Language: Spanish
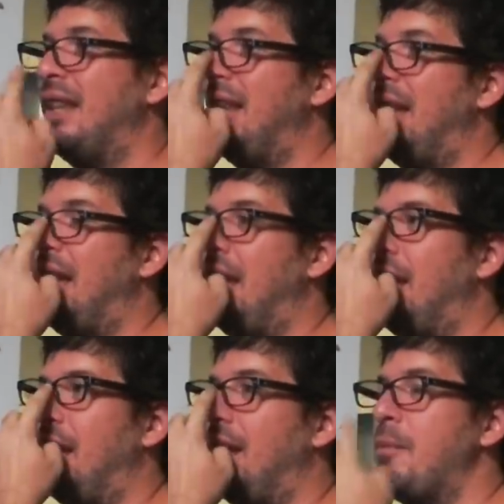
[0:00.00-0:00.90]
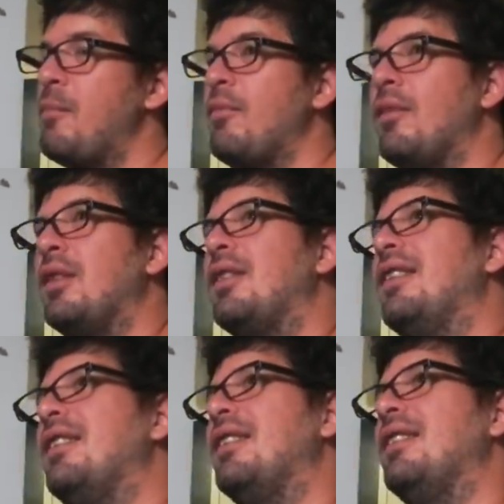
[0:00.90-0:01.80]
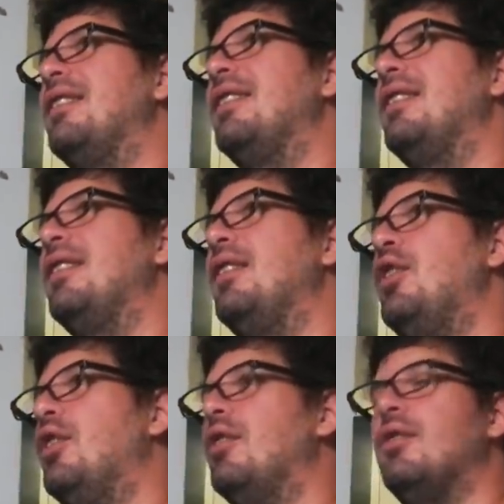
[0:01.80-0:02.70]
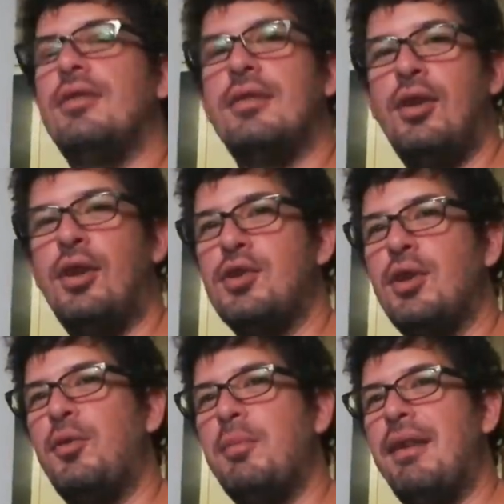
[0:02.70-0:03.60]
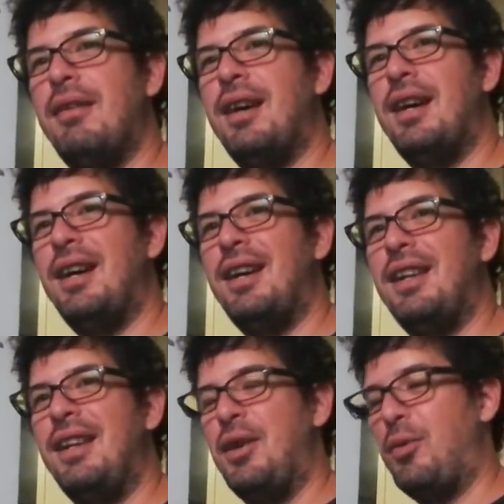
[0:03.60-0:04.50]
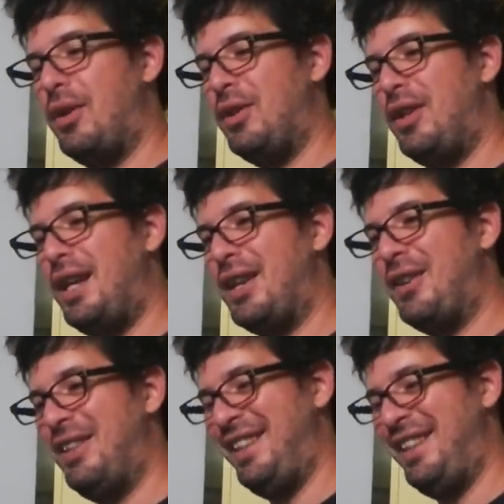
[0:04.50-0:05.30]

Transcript: Eh, no, no, yo fumaba cuando era joven.